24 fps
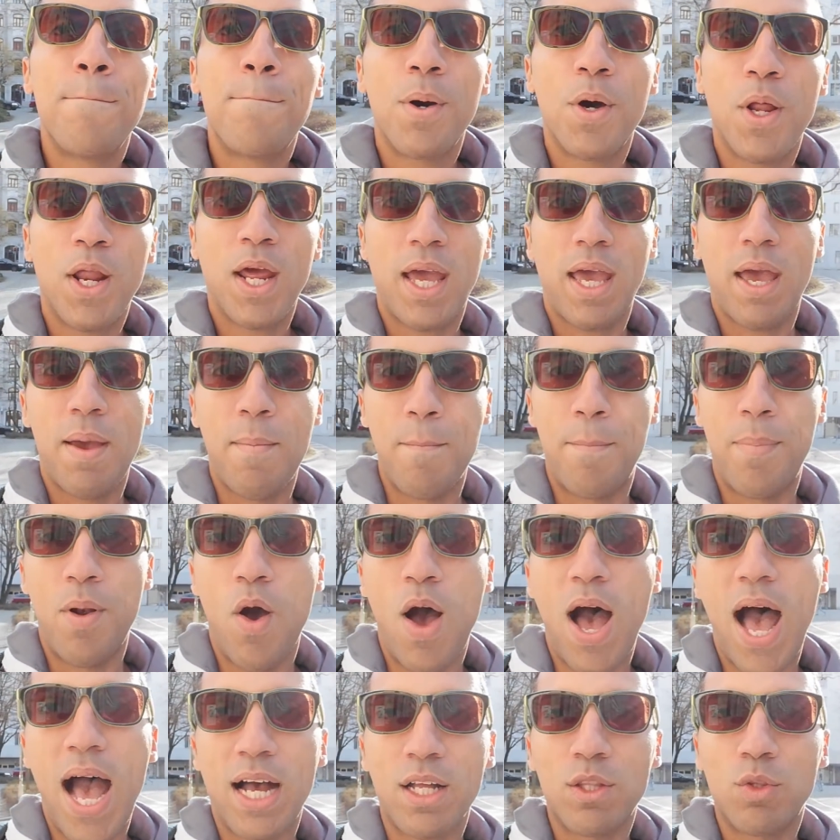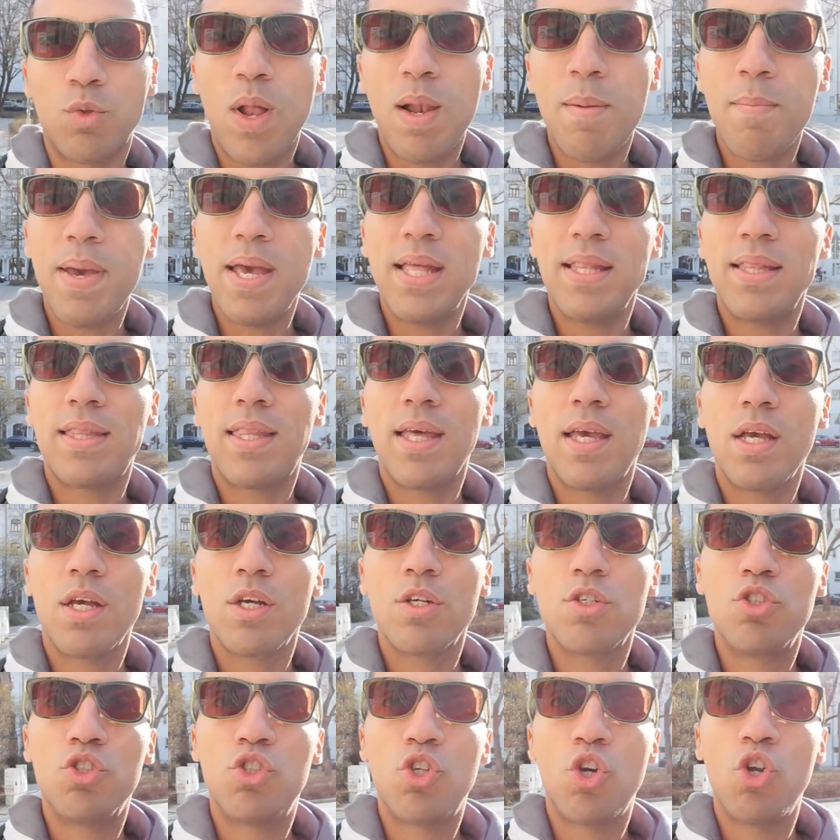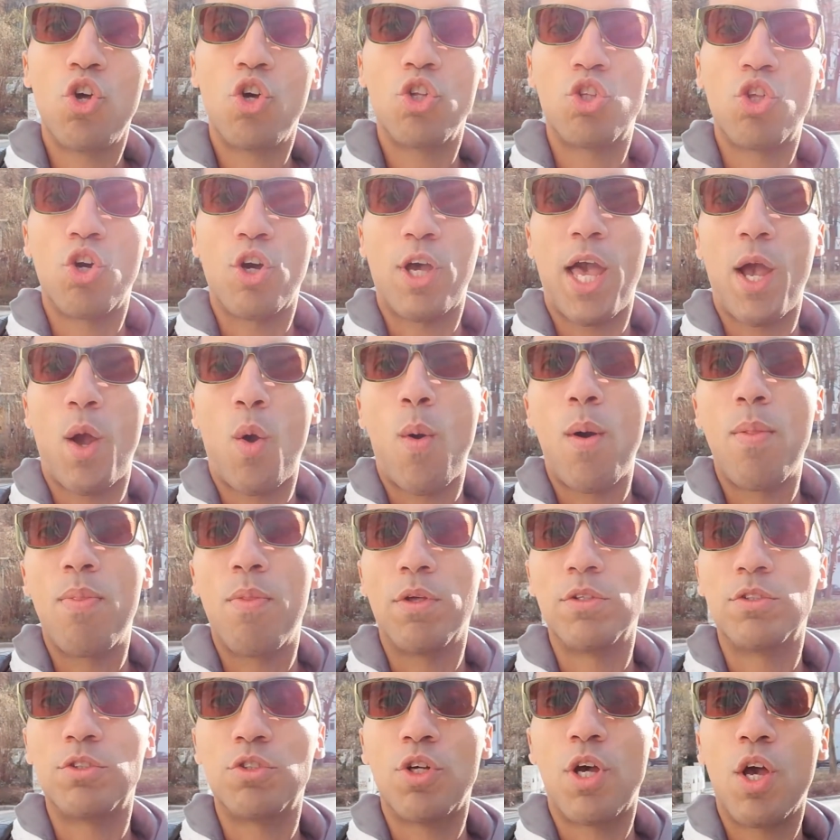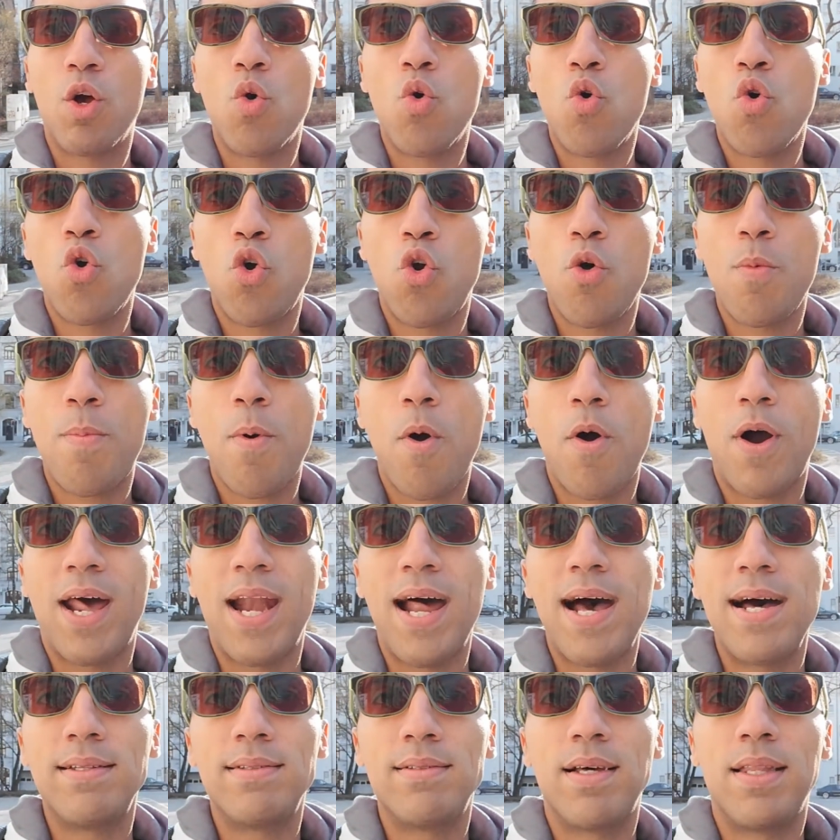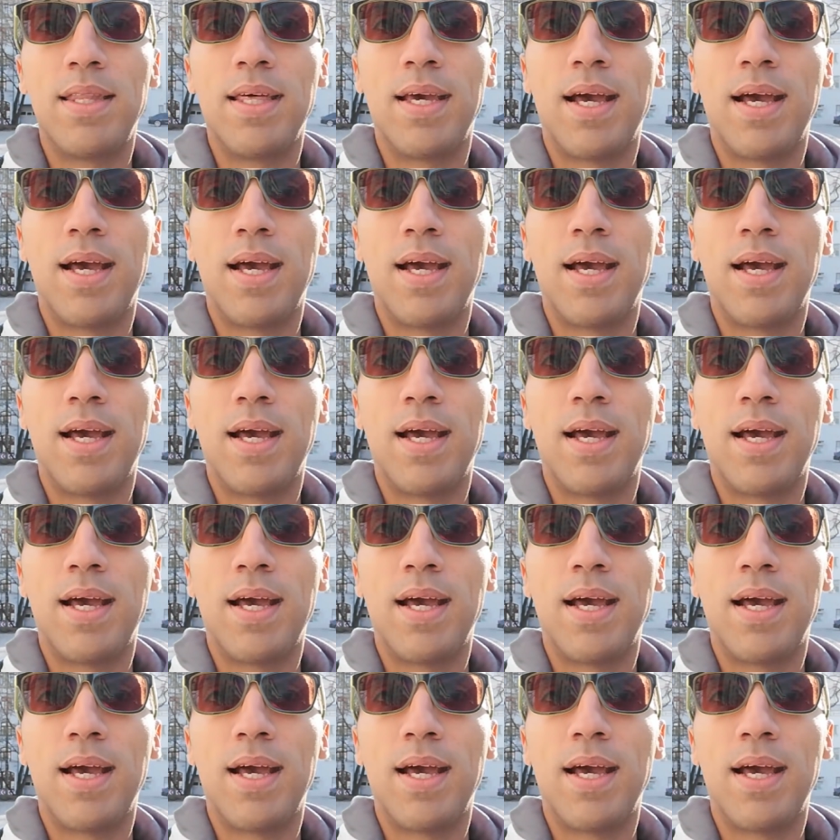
Por ejemplo, actualmente yo noto que cuando estoy en un grupo grande,